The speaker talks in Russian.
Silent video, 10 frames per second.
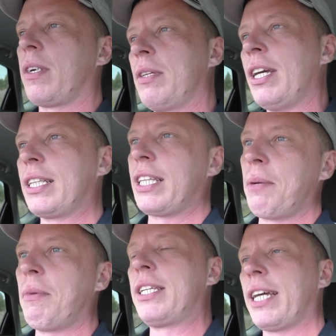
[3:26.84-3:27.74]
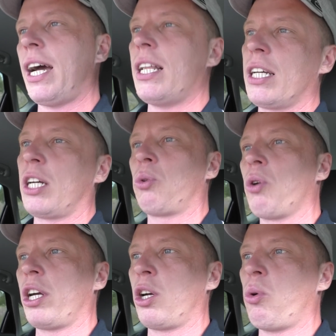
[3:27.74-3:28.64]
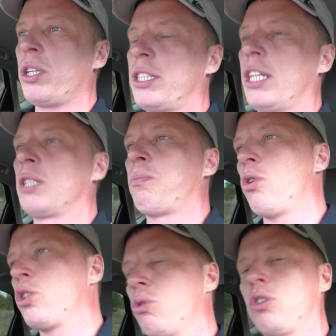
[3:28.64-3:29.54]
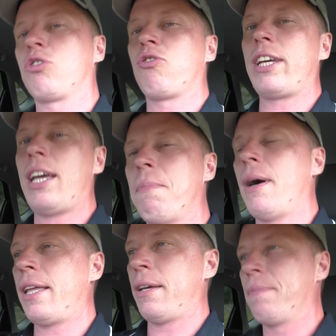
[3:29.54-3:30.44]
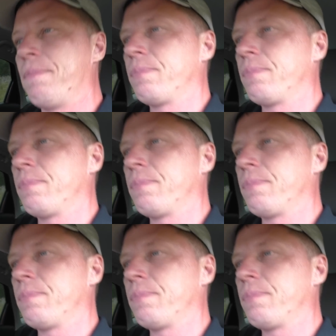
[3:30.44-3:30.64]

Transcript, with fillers: некоторые материалы, которые Костя использует в своей бане.